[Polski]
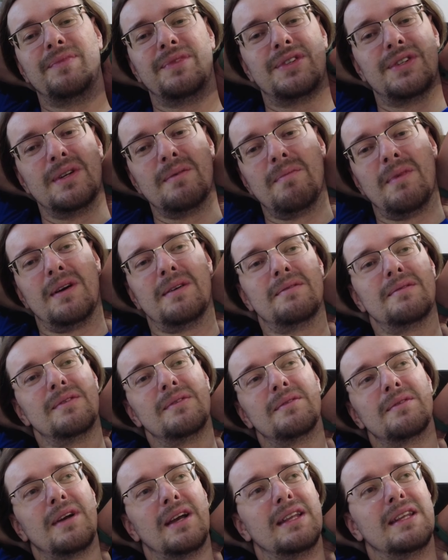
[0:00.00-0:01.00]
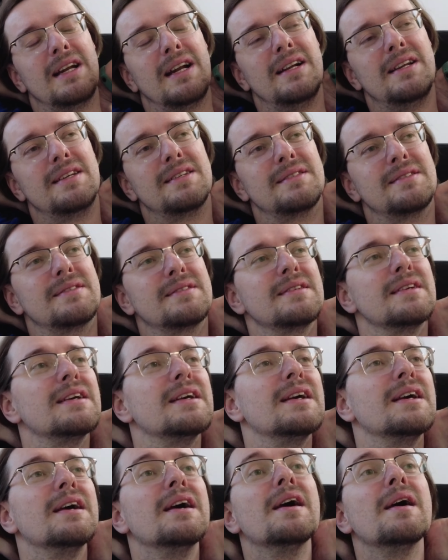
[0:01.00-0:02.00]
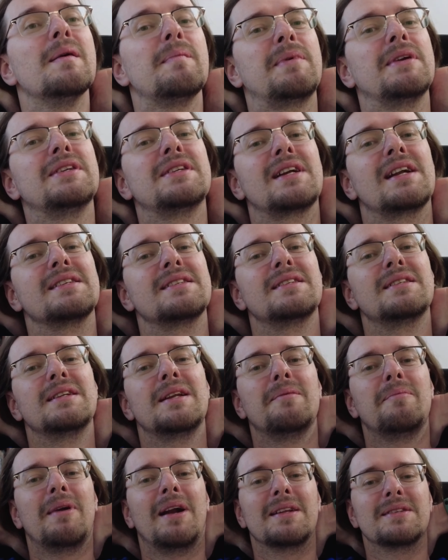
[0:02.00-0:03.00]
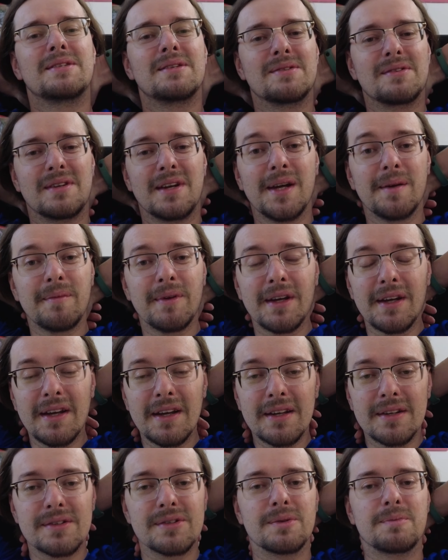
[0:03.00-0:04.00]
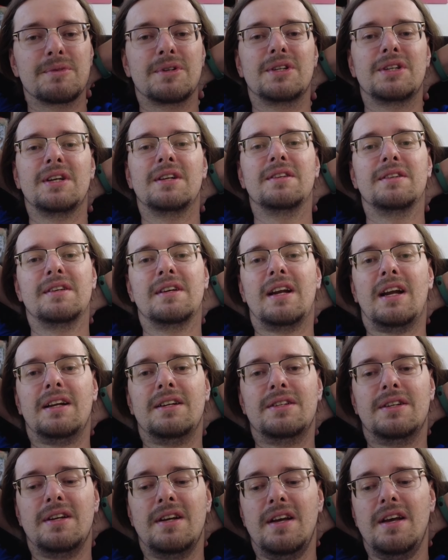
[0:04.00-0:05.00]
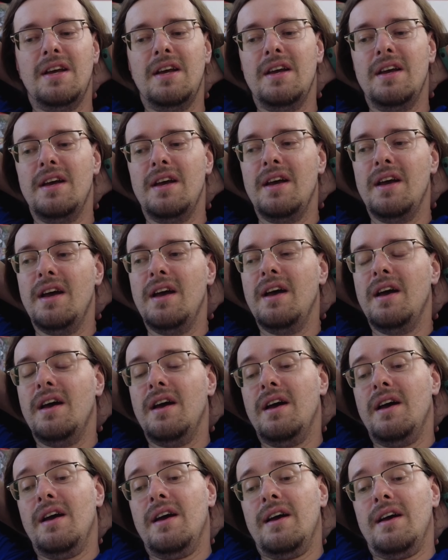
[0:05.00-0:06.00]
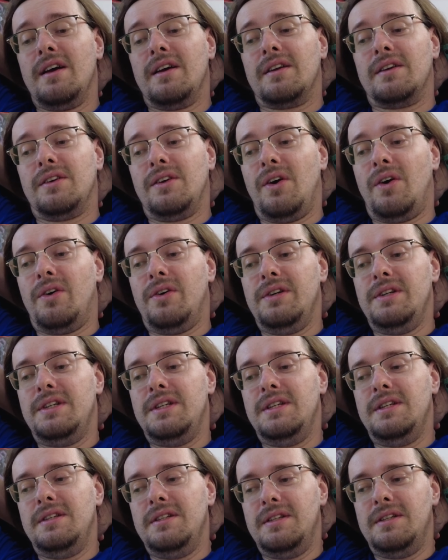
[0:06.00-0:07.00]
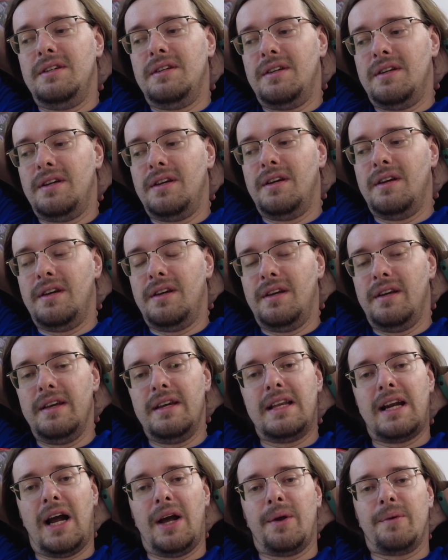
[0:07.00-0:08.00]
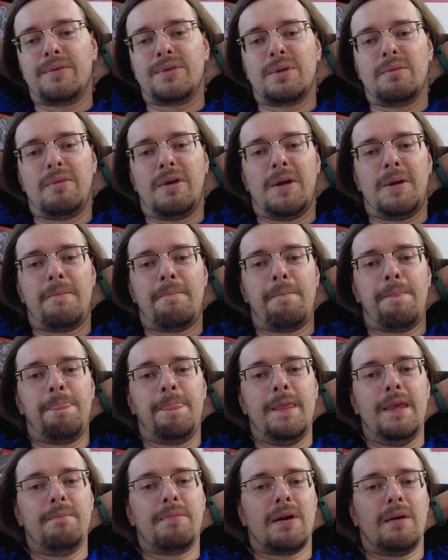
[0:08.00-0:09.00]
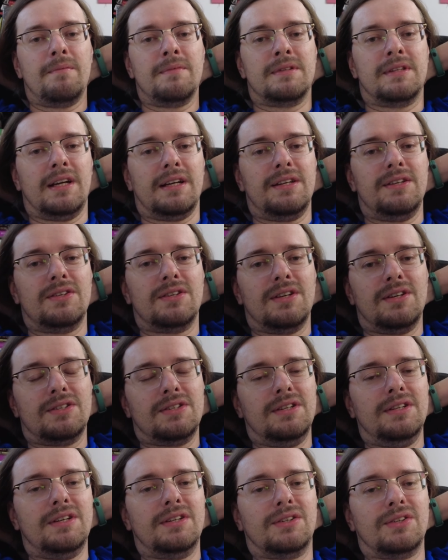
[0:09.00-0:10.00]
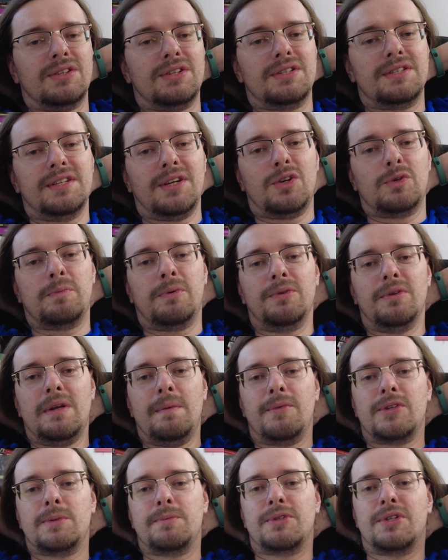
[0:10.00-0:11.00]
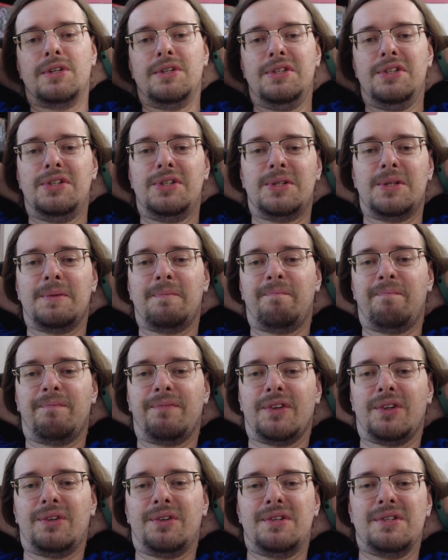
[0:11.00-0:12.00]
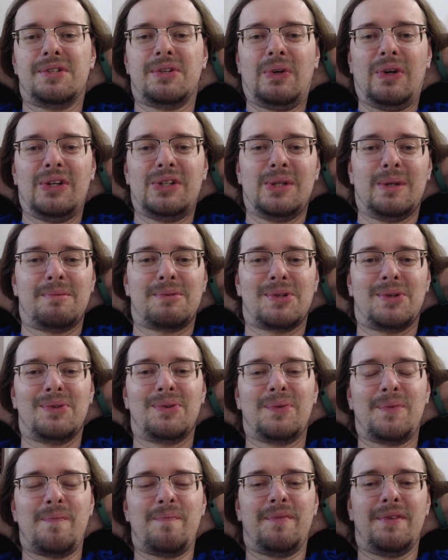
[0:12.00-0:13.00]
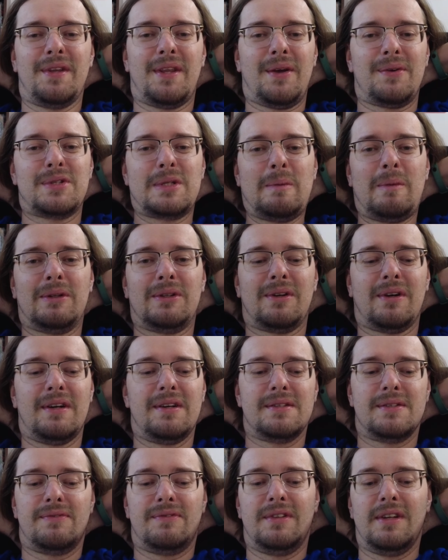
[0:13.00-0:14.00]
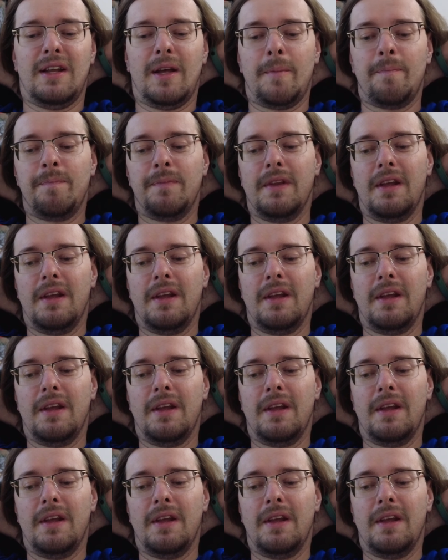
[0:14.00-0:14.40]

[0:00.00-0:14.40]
Czyli ma no, generalnie z 5 razy tyle pracy co najmniej, co przeciętny gracz. No i, i grają sobie. I problem jest taki, że jeżeli ktoś z jakiegoś powodu nie może przyjść, no to historia idzie do przodu. I ta osoba trochę jest w tyle.